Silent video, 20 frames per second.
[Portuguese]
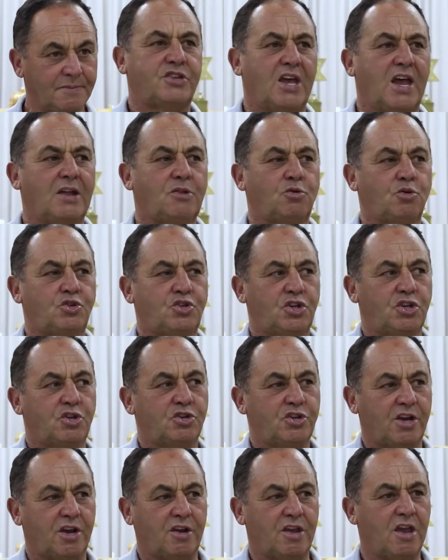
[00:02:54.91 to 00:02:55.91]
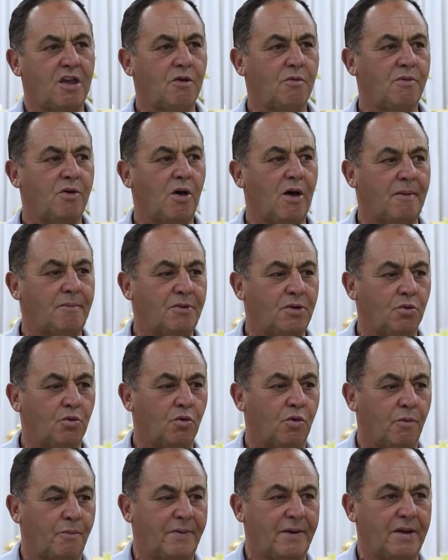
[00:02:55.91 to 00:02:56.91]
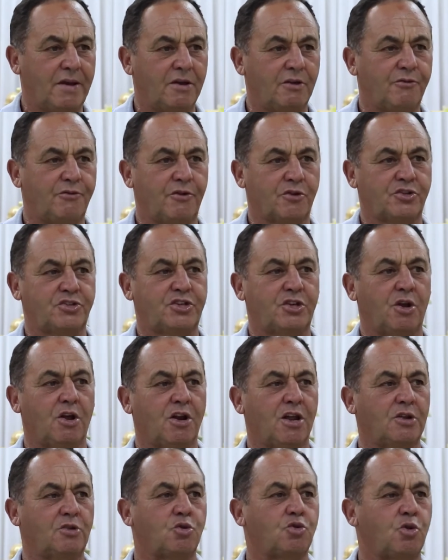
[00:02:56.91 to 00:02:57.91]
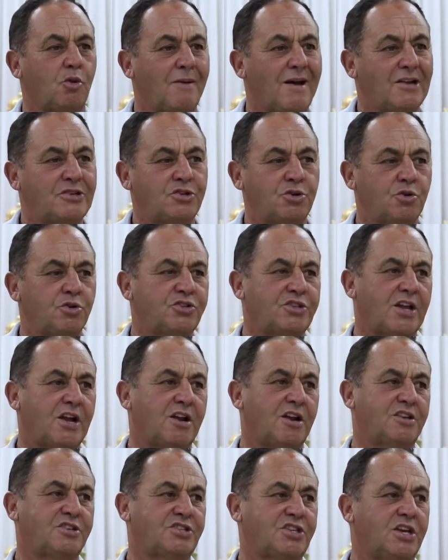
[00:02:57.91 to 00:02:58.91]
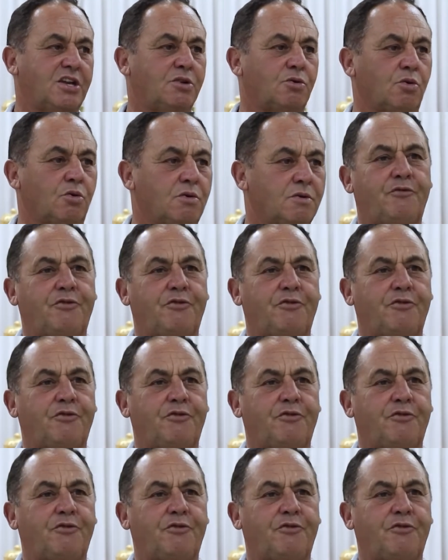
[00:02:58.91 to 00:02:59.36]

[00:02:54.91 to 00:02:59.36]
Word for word: Certo dia cheguei, o meu amigo, companheiro, falou: Senhor o tomate não está crescendo.